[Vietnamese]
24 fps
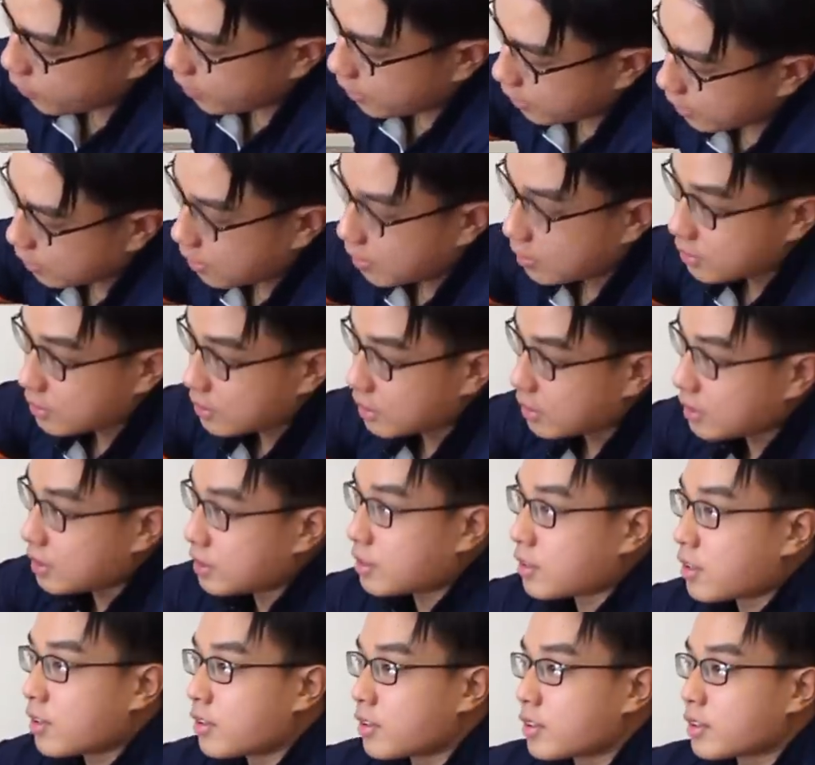quạt lớn thì
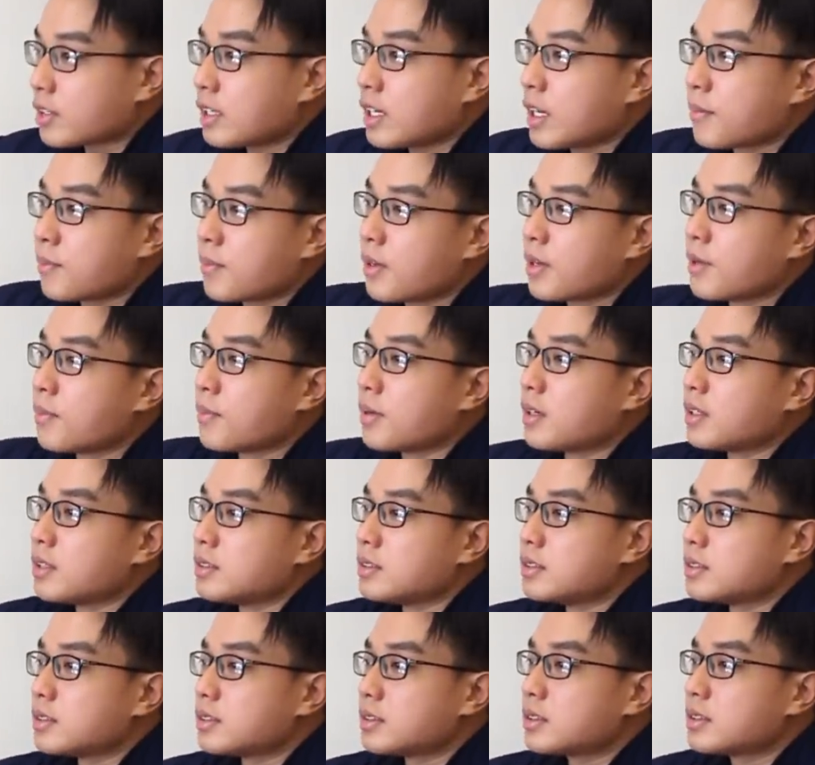cho chiếc âm ly mình
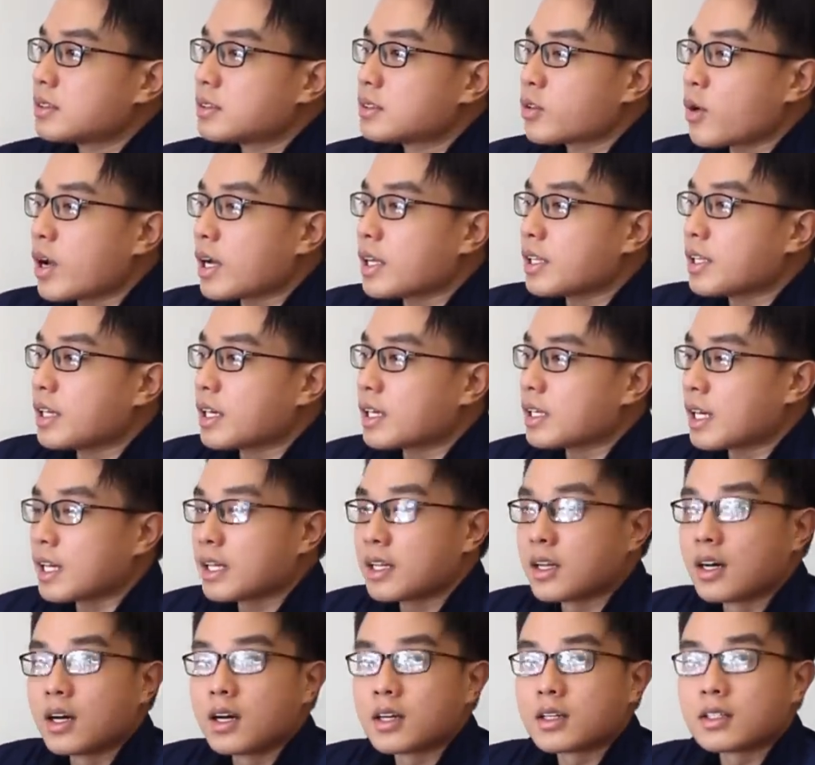thoát nhiệt
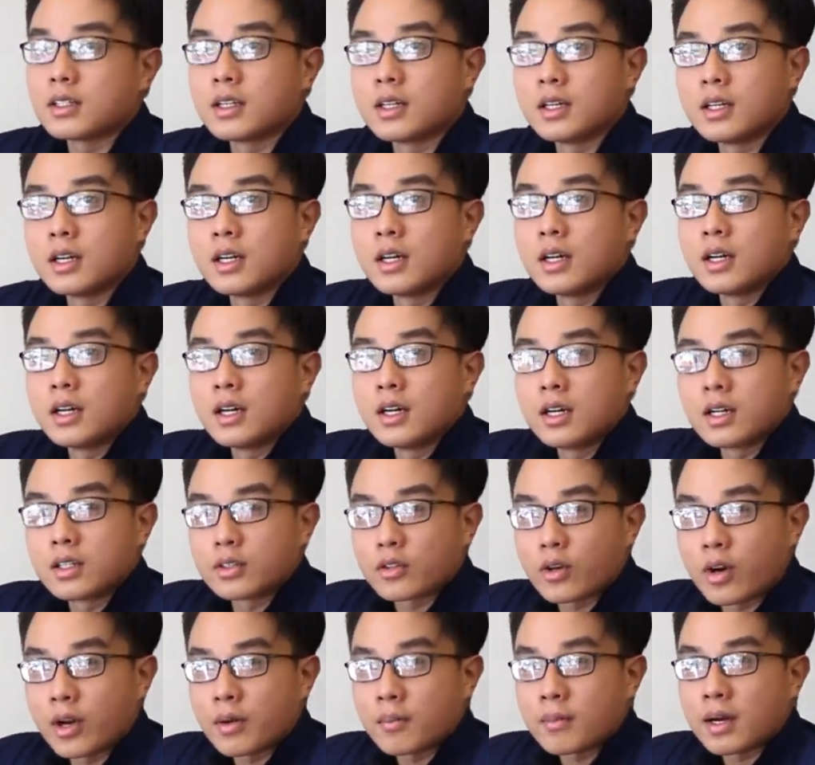nhanh hơn
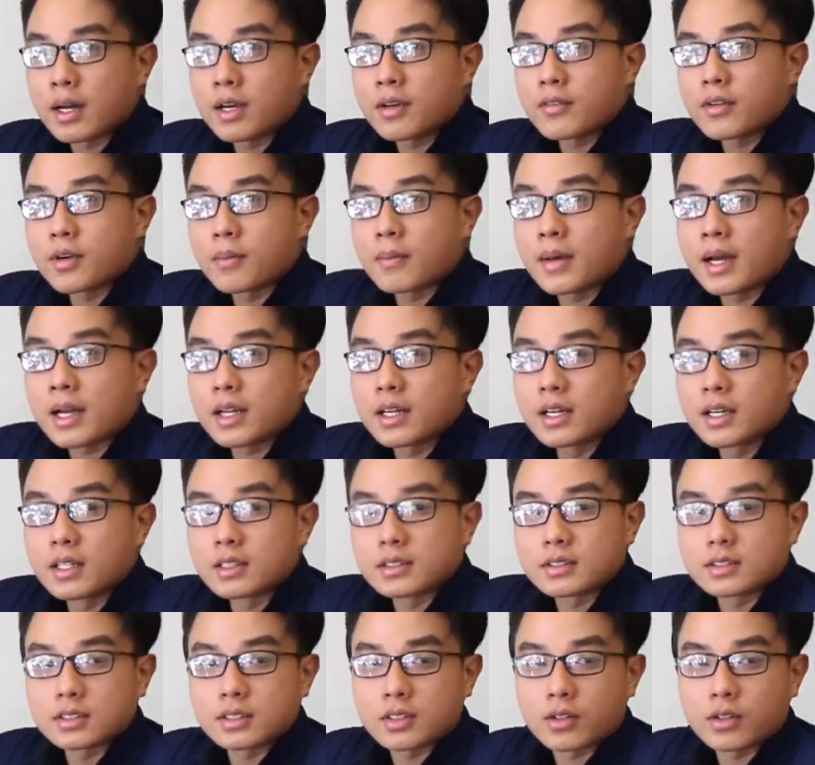thoải mái và mát hơn
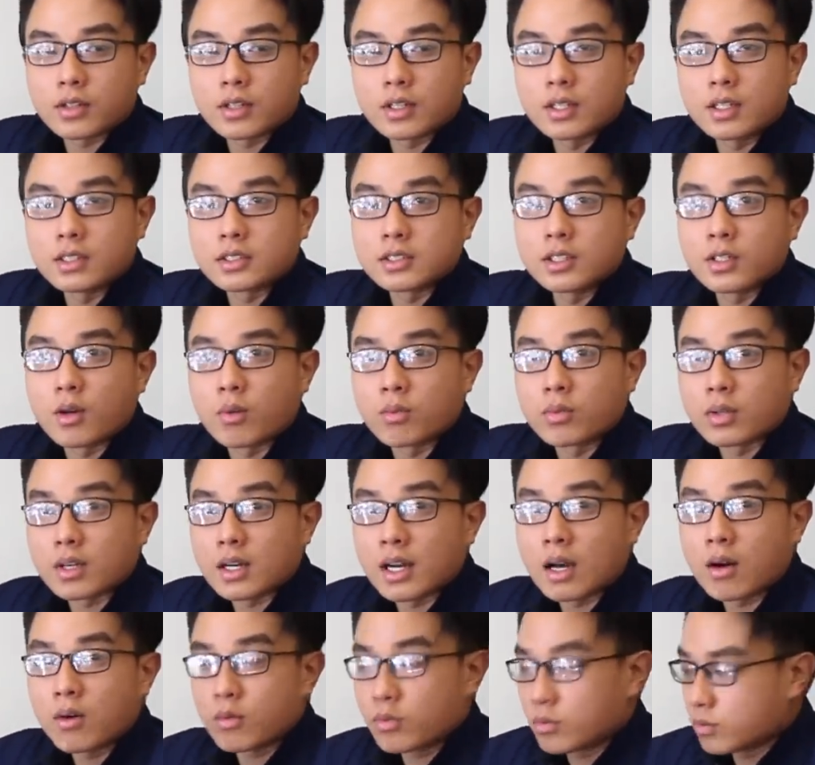sau khi sử dụng được
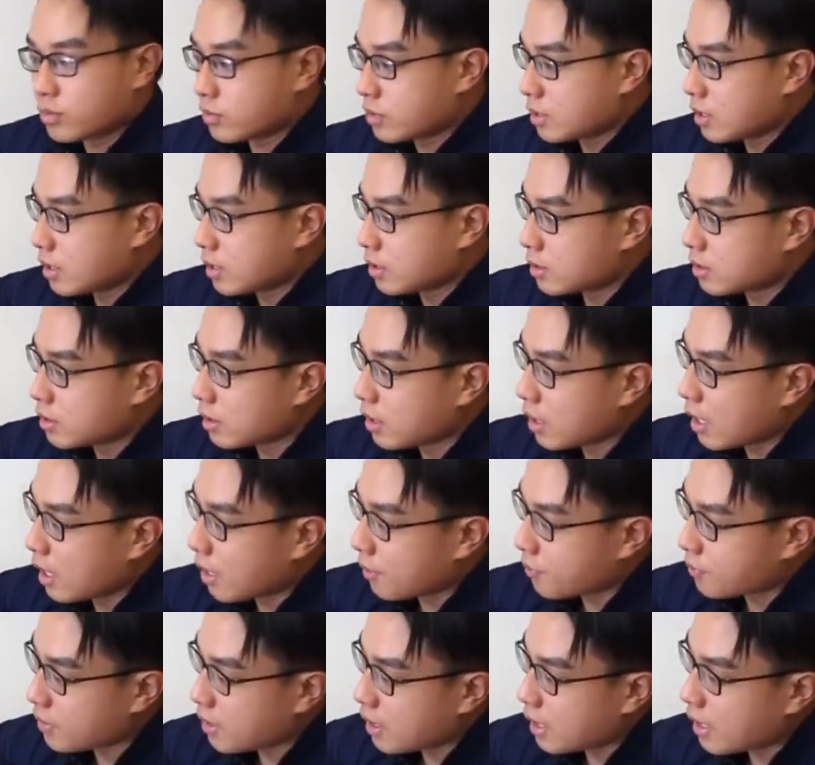lâu thích
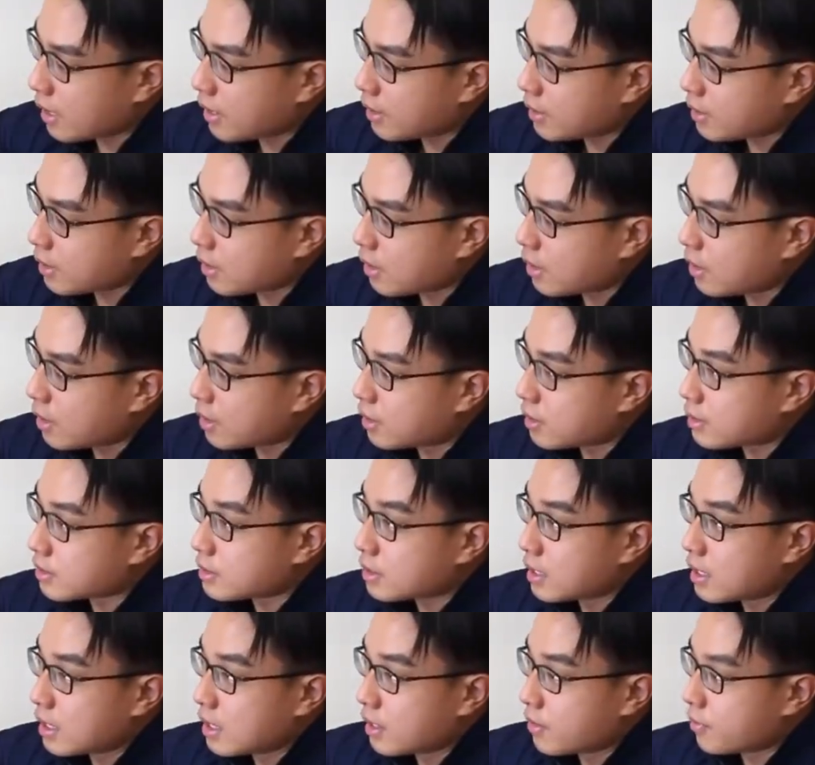hợp với lại uh,
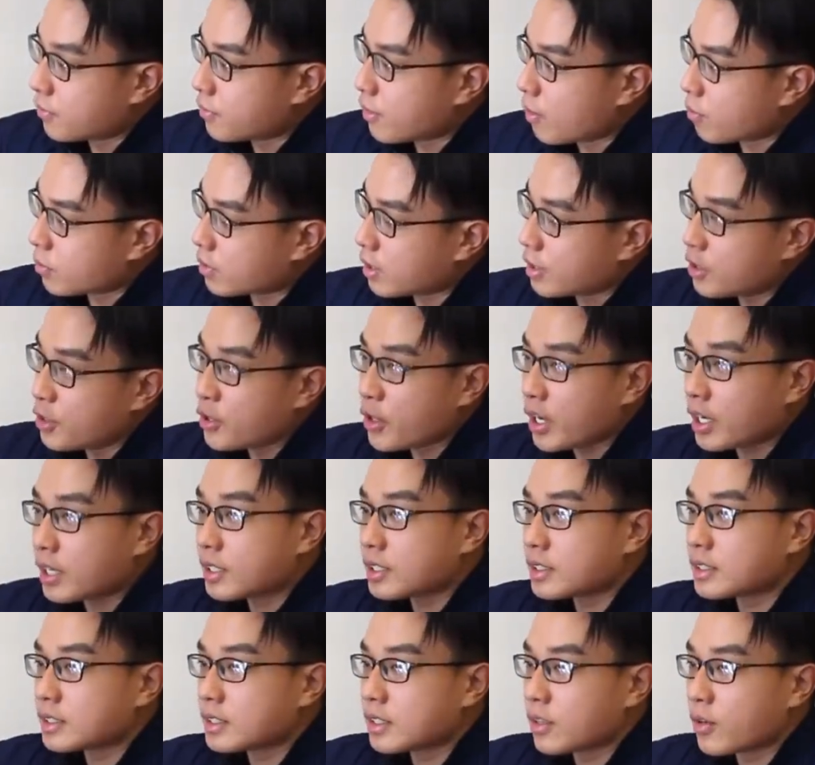phòng kinh doanh
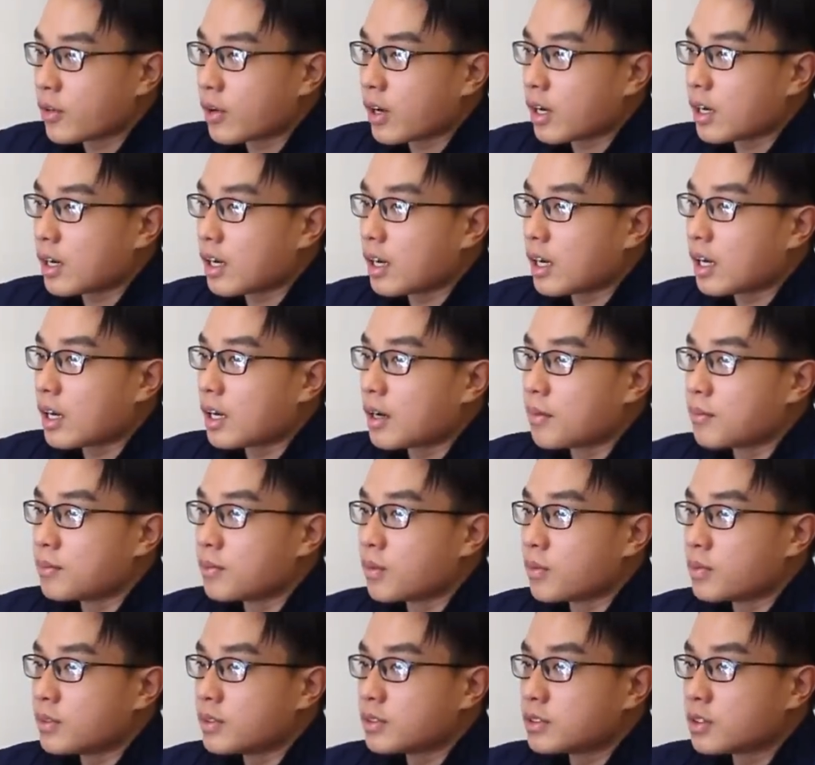hoặc là
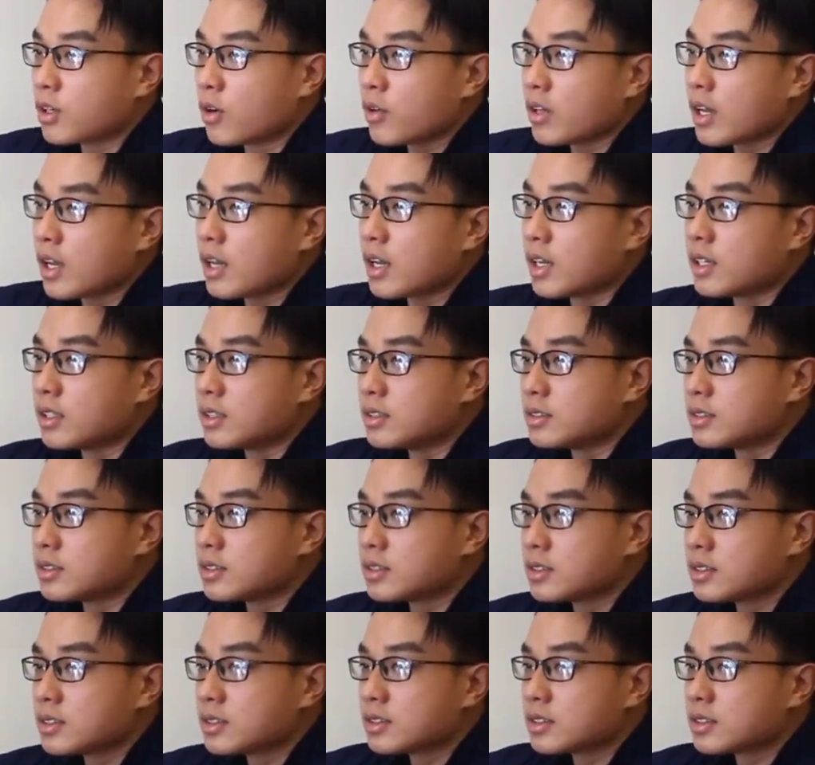một số gia đình
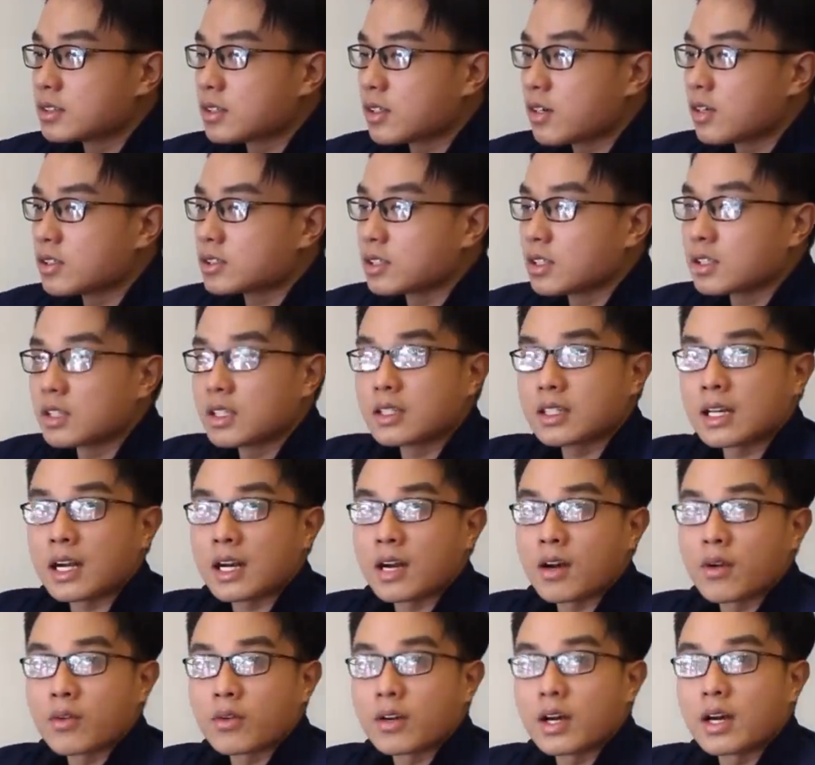có sở thích
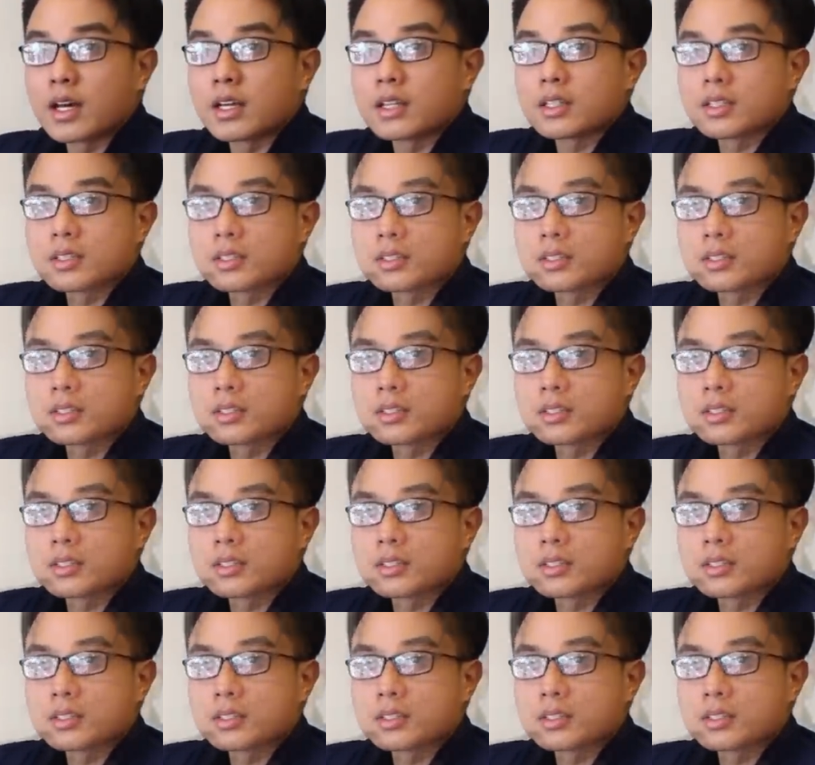karaoke